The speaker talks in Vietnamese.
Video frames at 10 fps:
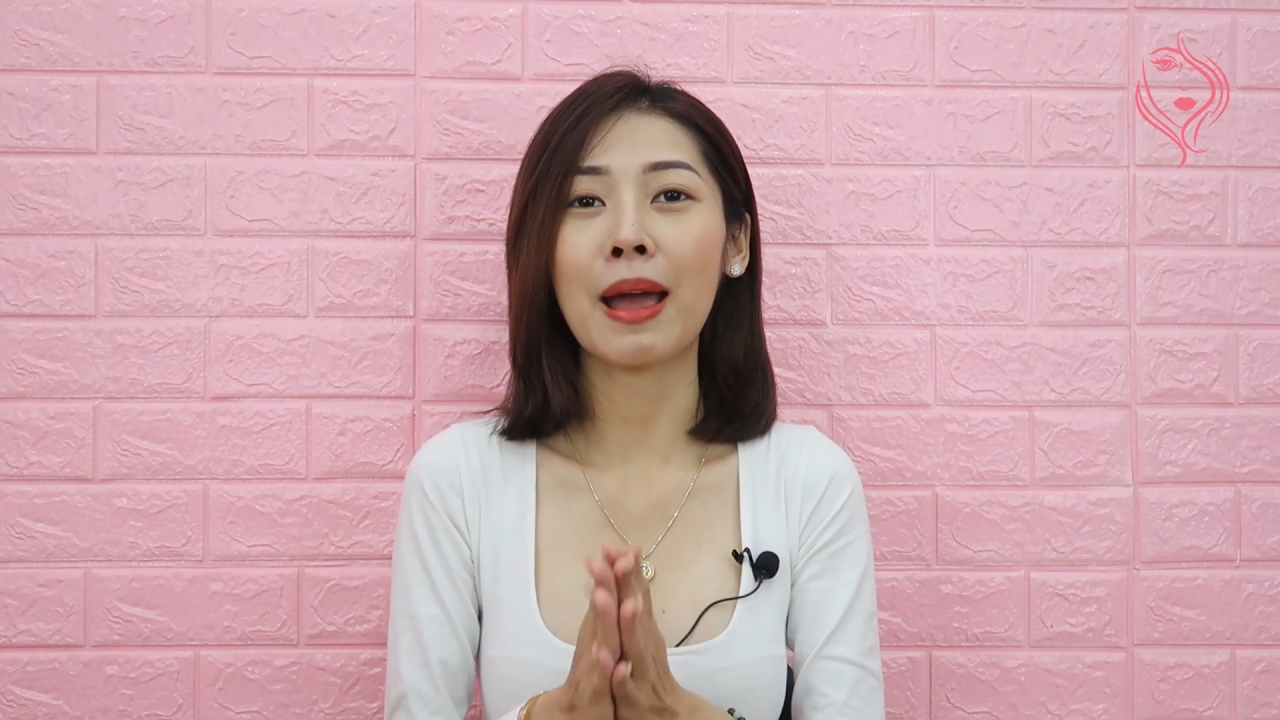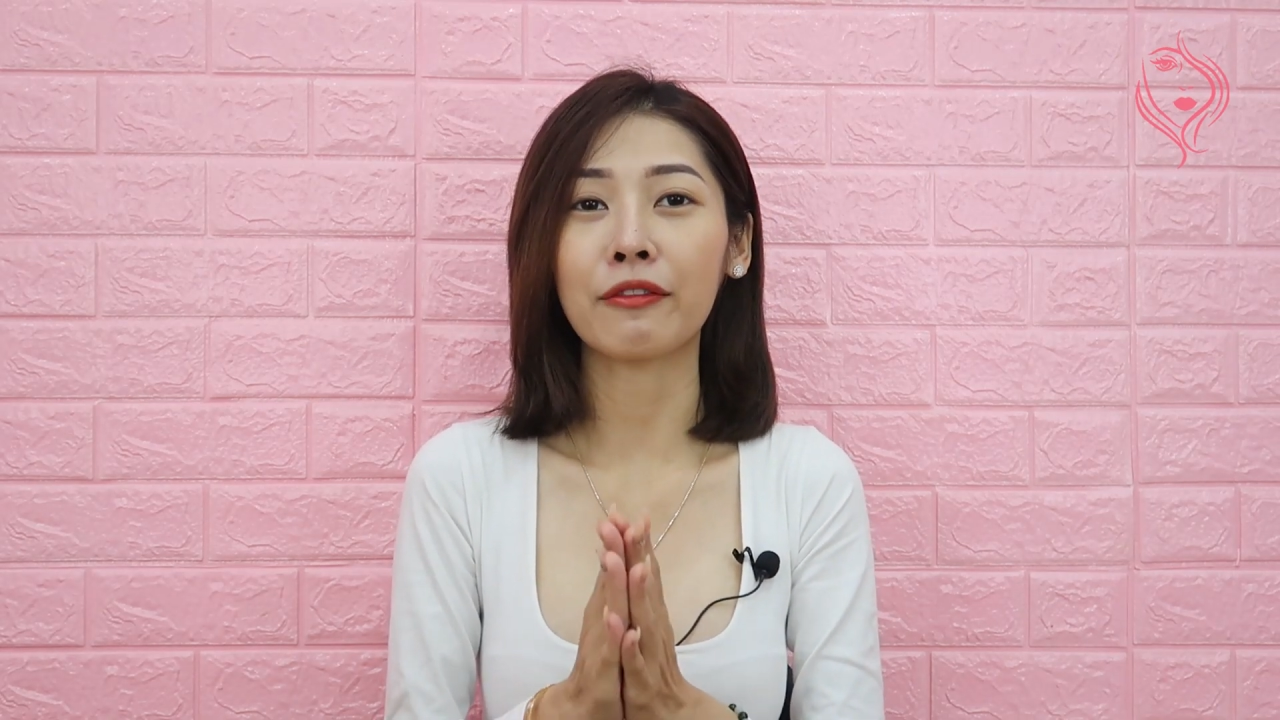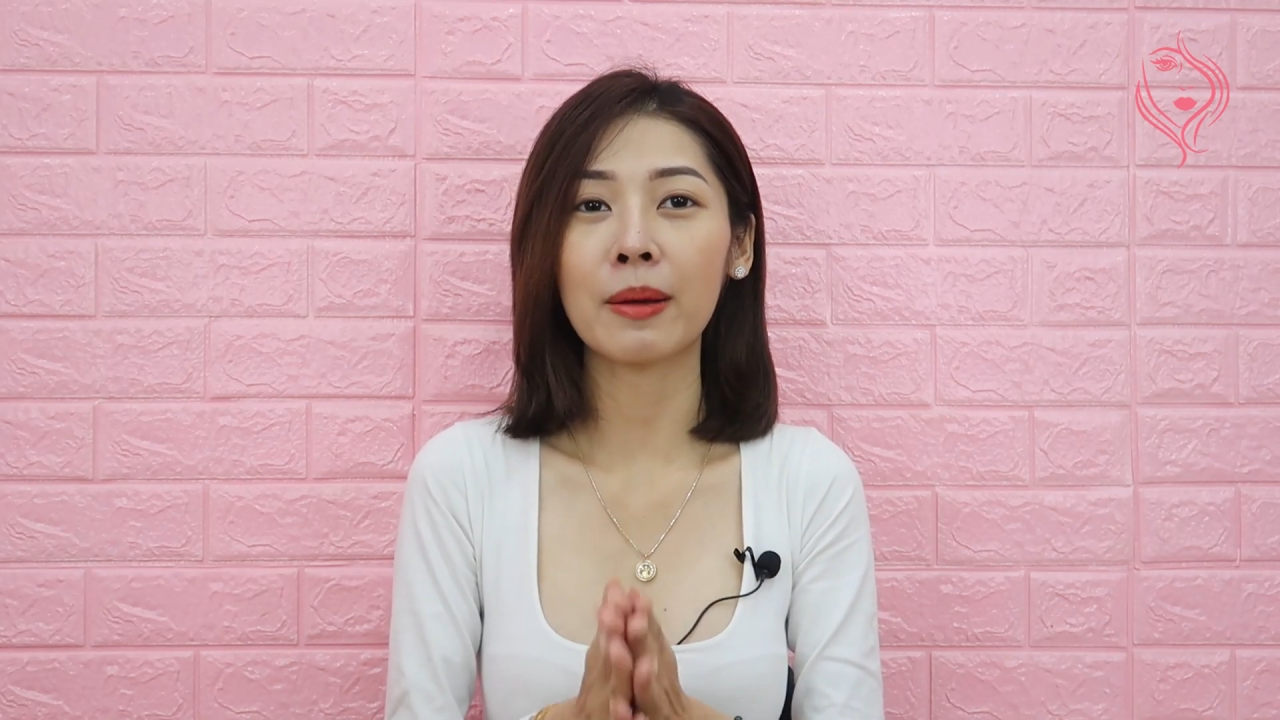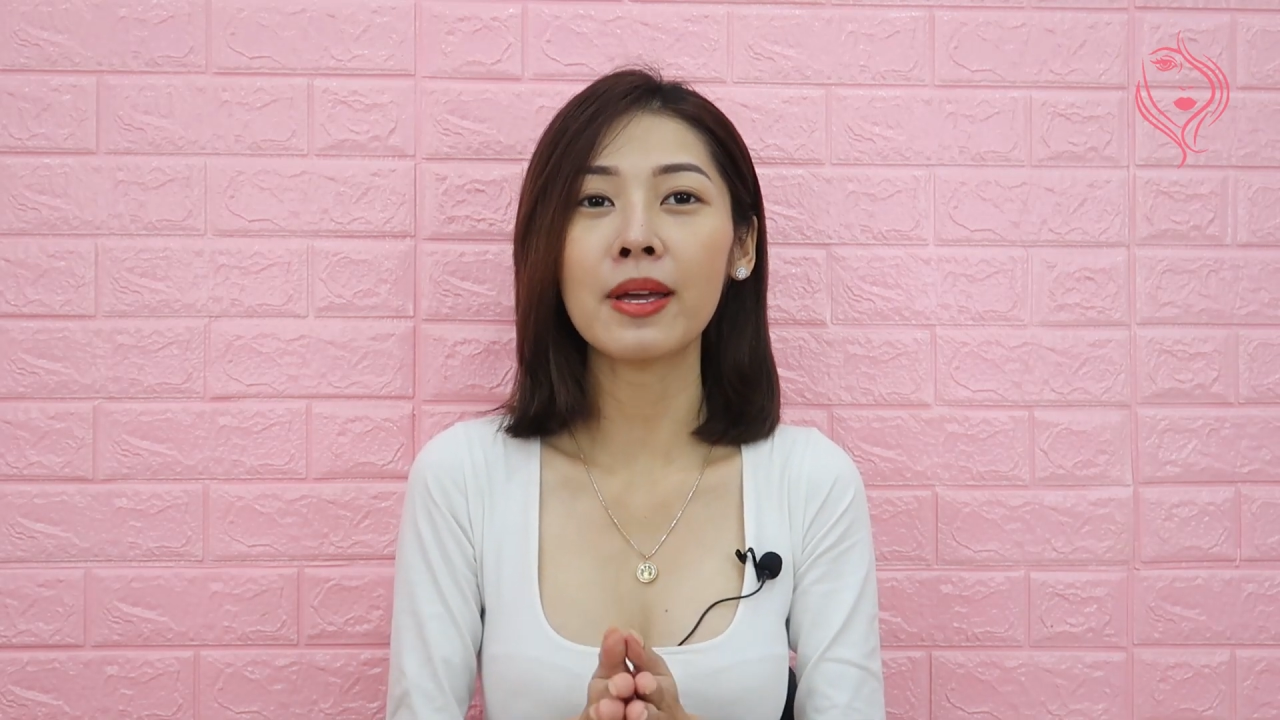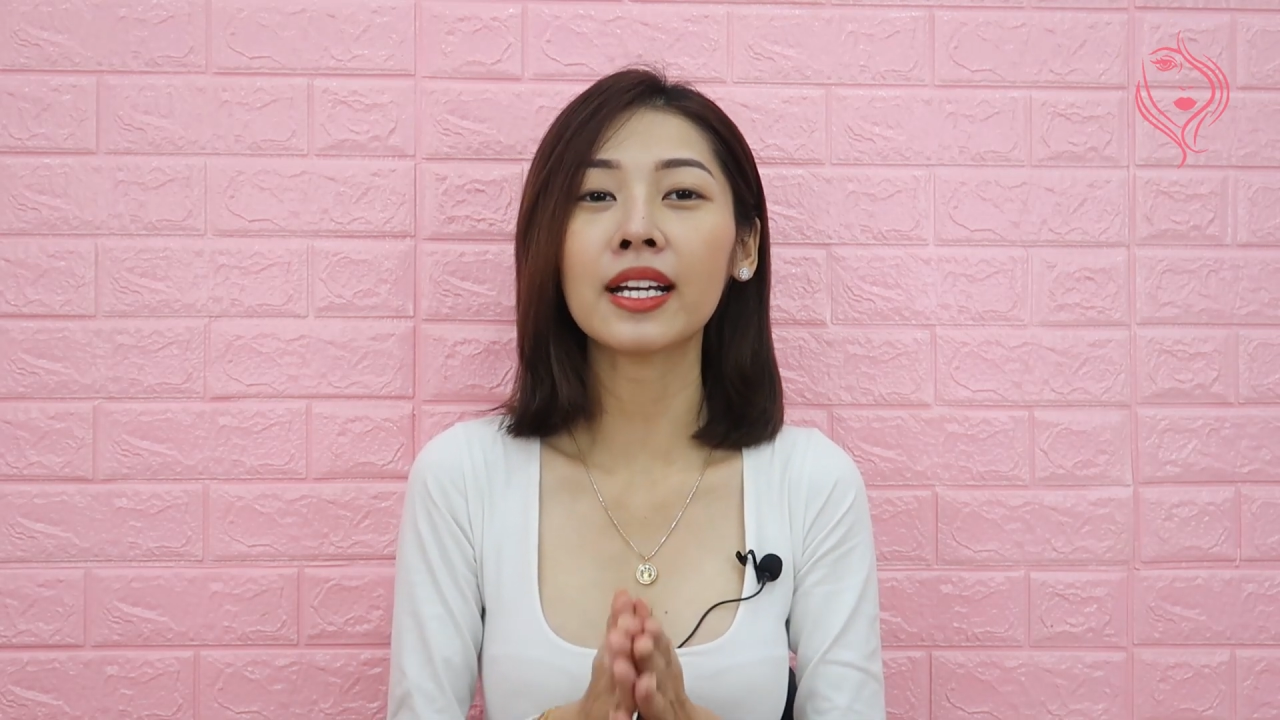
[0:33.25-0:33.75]

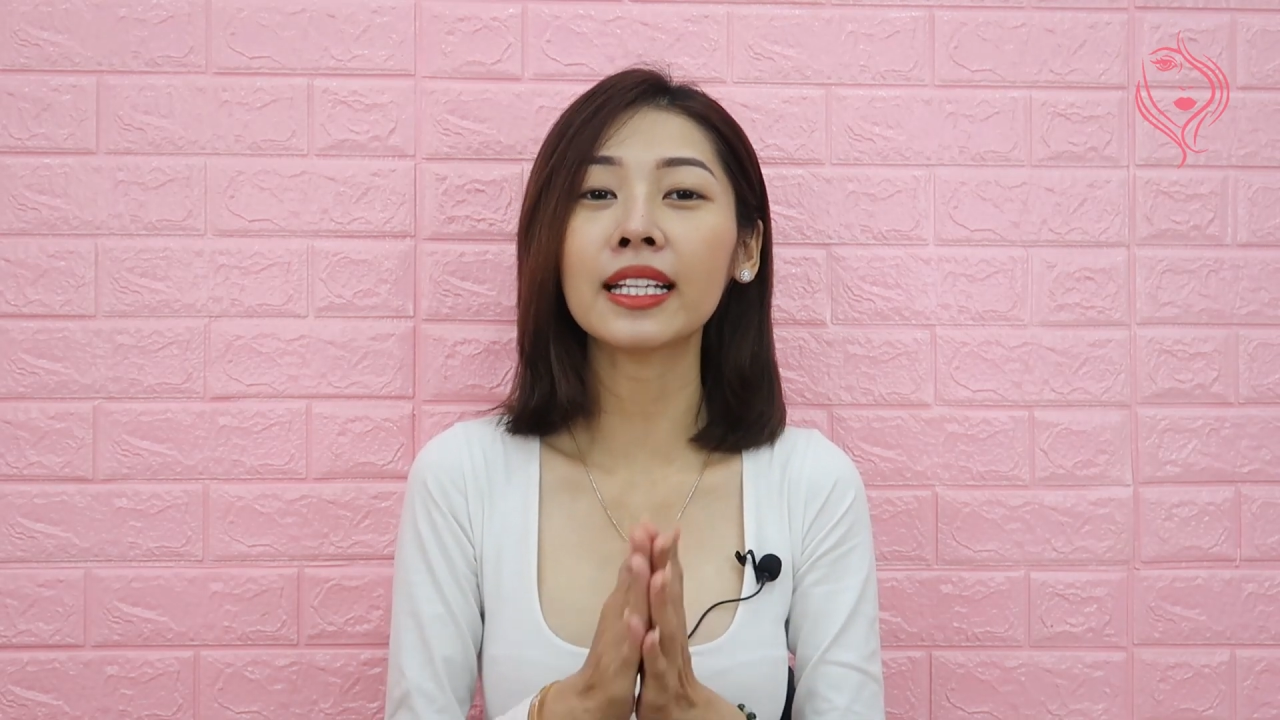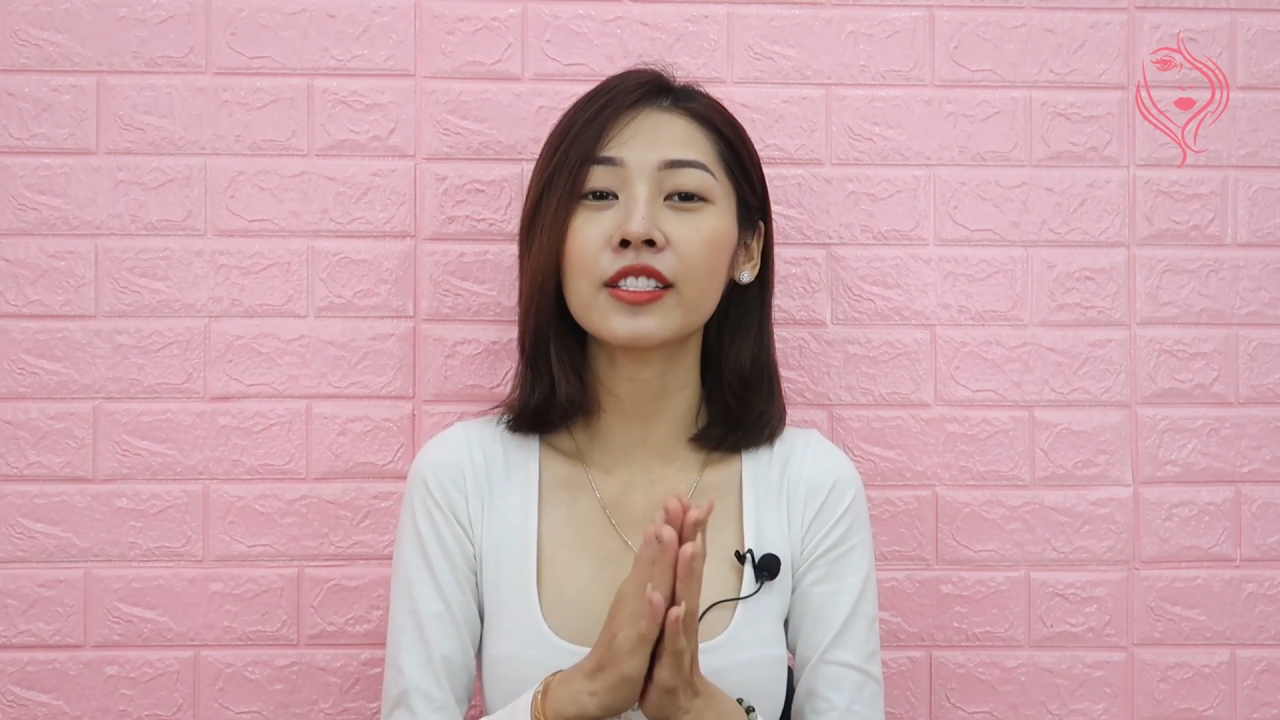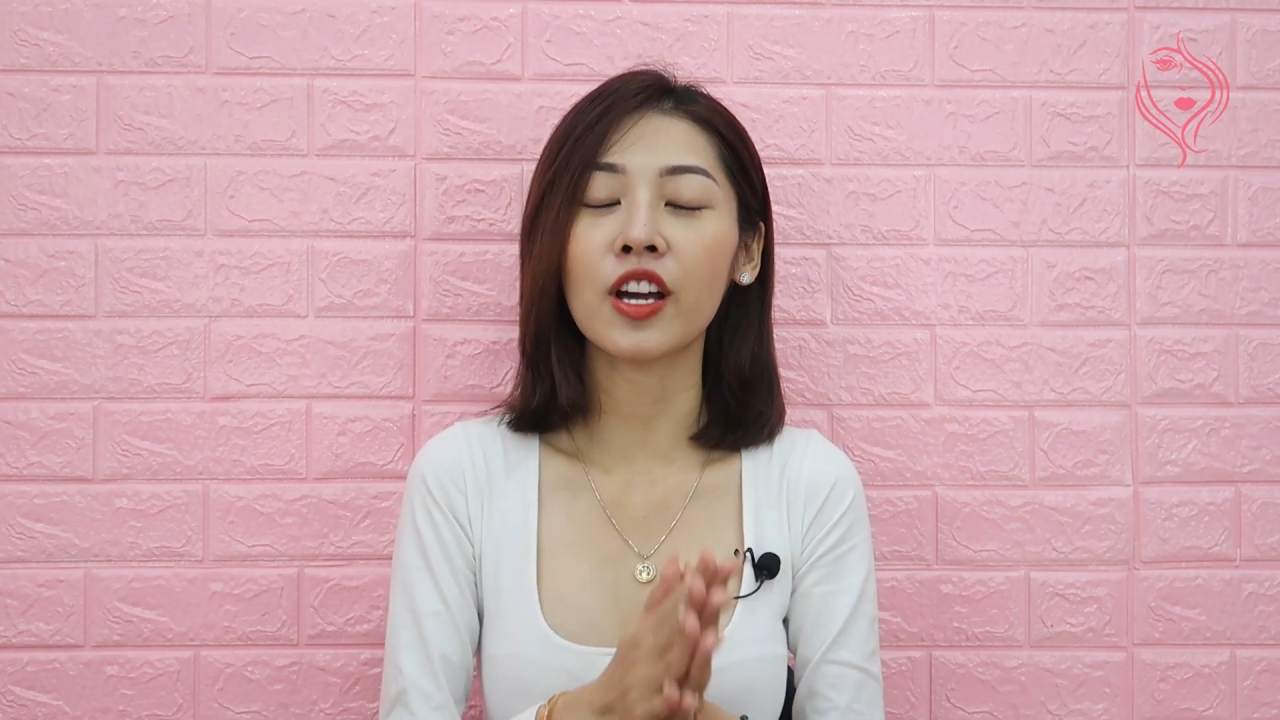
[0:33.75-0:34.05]
bạn phải biết cách